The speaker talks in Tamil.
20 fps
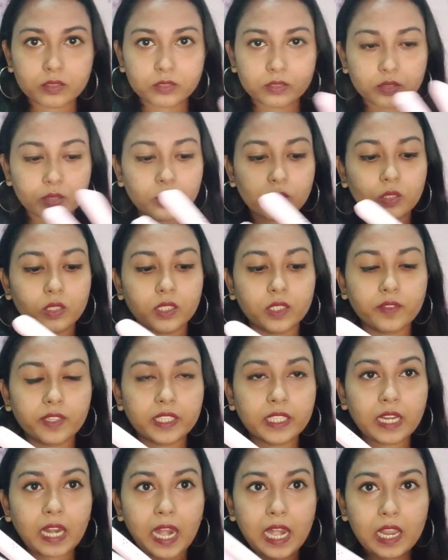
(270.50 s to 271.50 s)
ஸோ இது
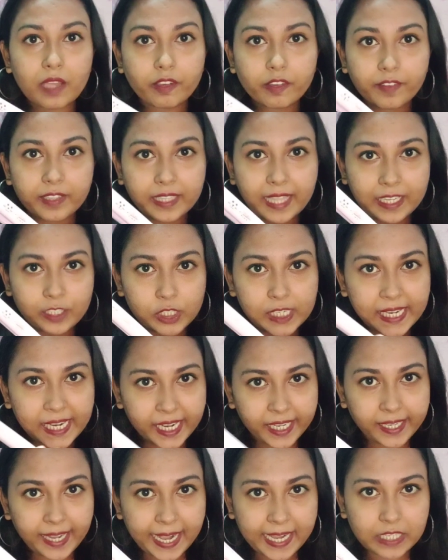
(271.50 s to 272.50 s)
வந்து நல்லாவே வந்து ஆக்சுவலி
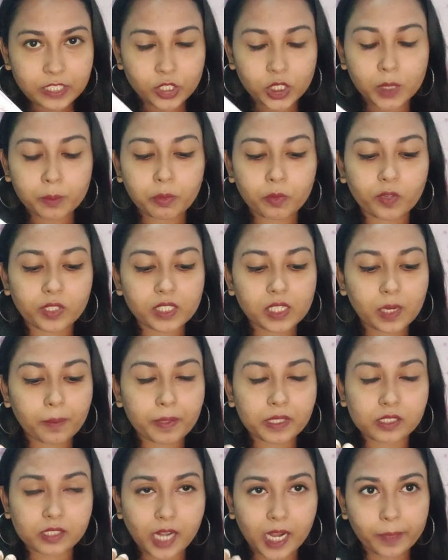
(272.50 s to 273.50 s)
ஹீட் ஆகிடுச்சு இப்போ வந்து
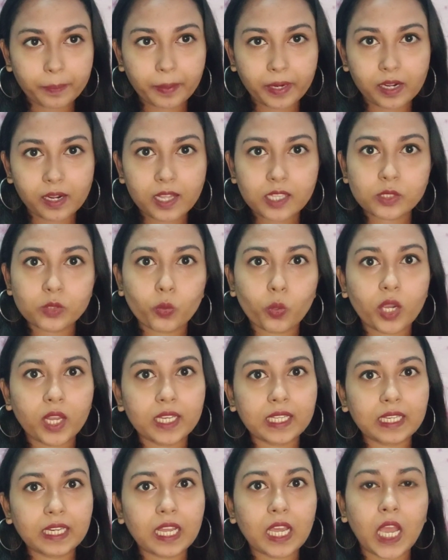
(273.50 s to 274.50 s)
நம்ம ஸ்டார்ட் பண்ணலாம் ஸோ
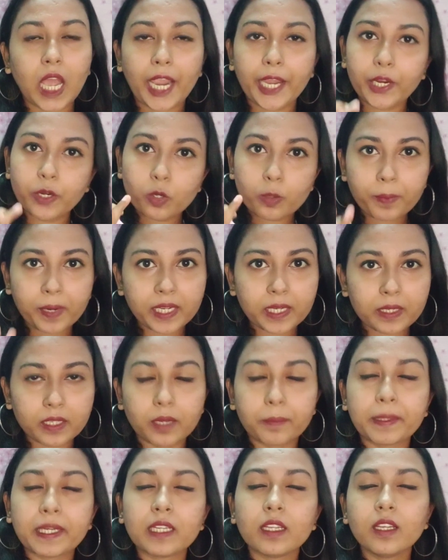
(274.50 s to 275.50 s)
உங்களுக்கு நான் அயனோ பண்ணி
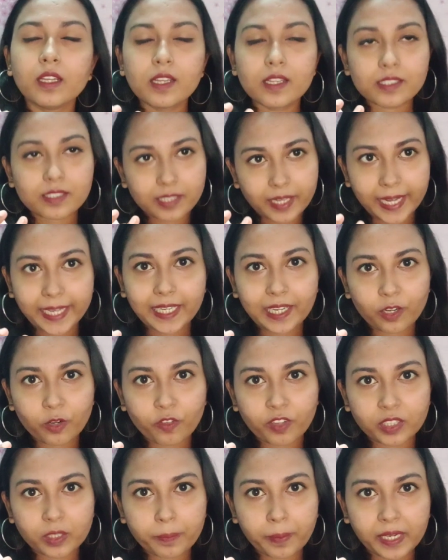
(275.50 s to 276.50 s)
ஐ மீன் ஸ்ட்ரெயிட்டனோ
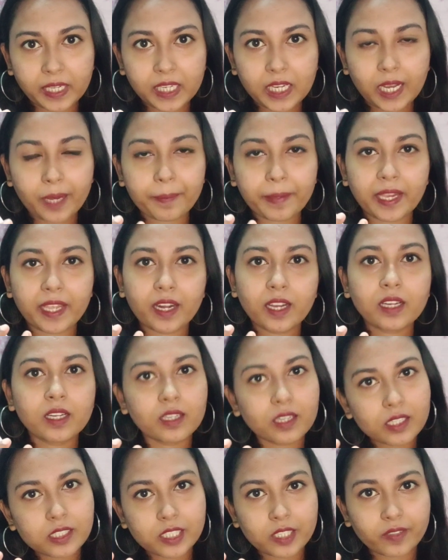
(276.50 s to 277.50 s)
வந்து பண்ணி காமிக்கிறேன்
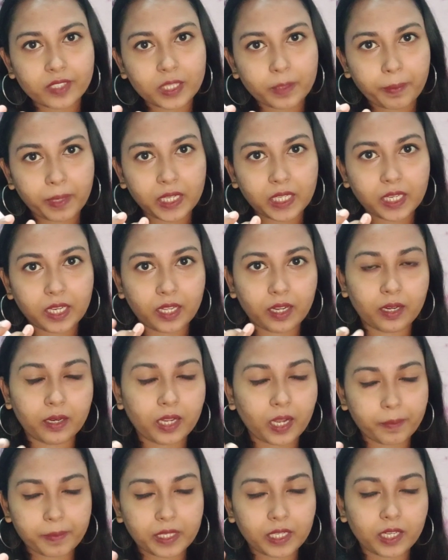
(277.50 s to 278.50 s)
கேர்ள்ஸை வந்து பண்ணிக்கிறேன்
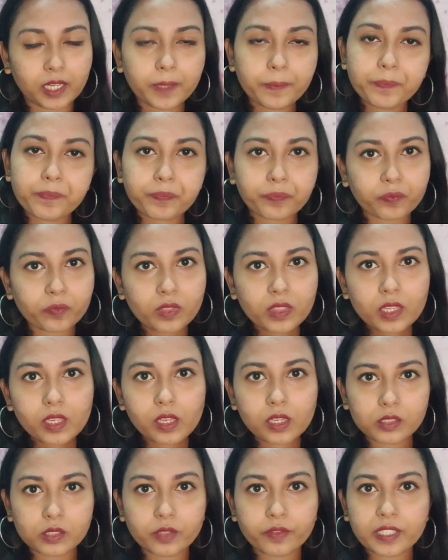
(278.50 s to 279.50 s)
காமிக்கிறேன்
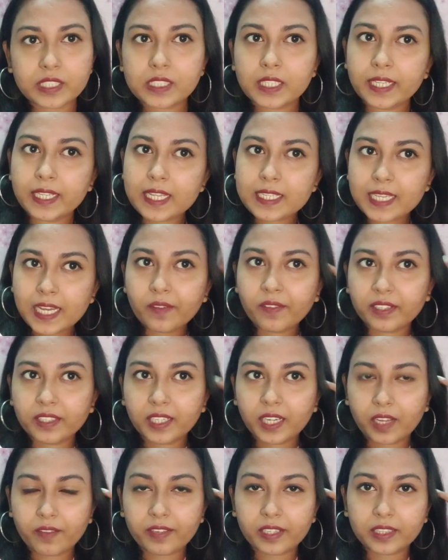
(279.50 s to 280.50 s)
ஸோ ஃபஸ்ட்டு இந்த சைடு
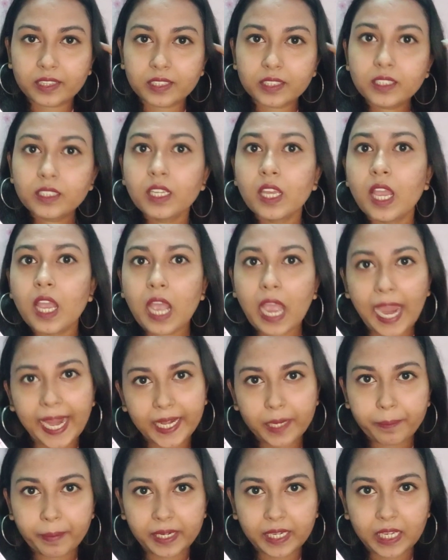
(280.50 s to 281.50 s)
வந்து நான் வந்து
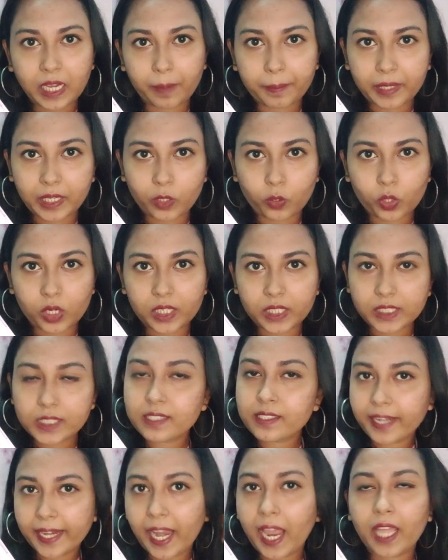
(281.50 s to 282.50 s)
அயன் பண்ணி காமிக்கிறேன்
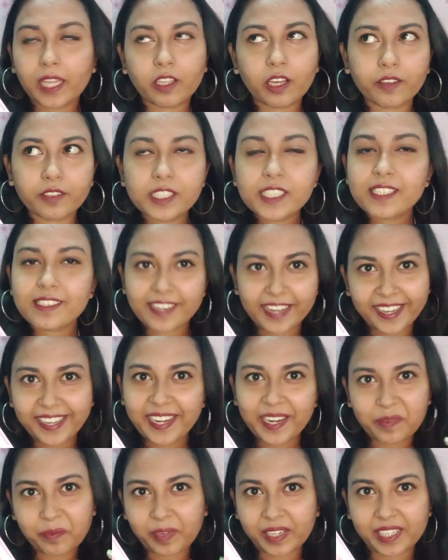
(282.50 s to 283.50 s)
உங்களுக்கு ஸ்டே அதாவது
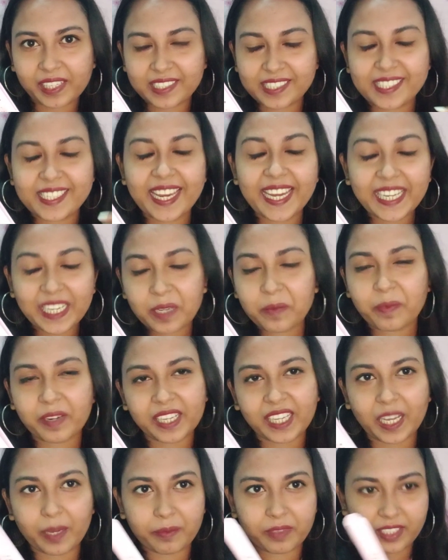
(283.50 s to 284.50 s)
ஸ்ட்ரெயிட்னன் பண்ணி ஸ்ட்ரெயிட்டன்
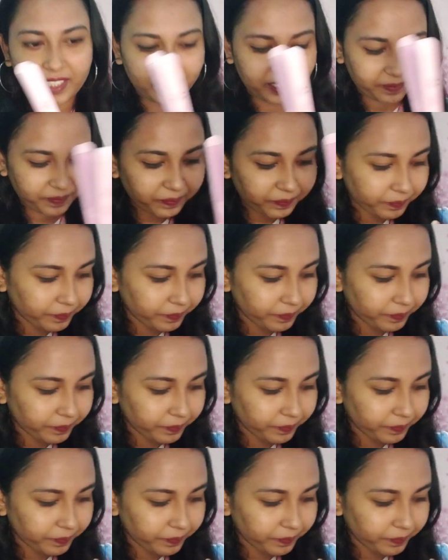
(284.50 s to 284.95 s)
பண்ணி காமிக்கிறேன்